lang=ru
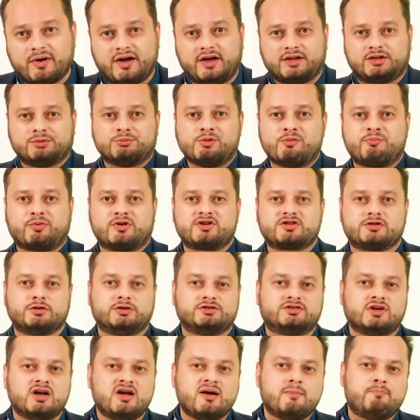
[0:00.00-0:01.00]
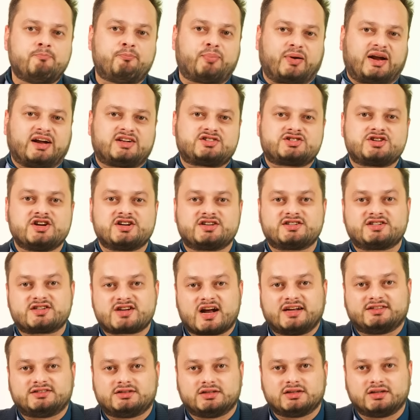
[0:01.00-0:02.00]
Поэтому пришлось
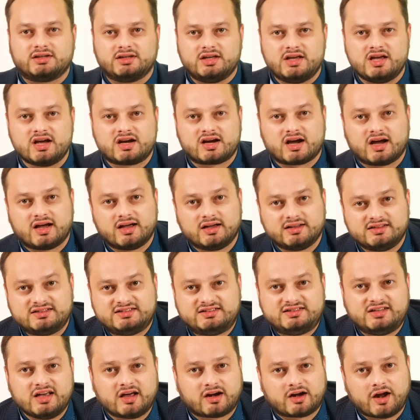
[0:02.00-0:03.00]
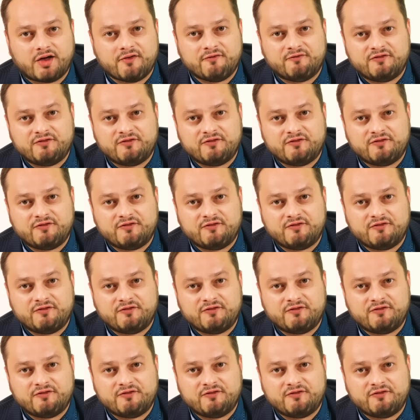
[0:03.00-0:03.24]
прочищать их серое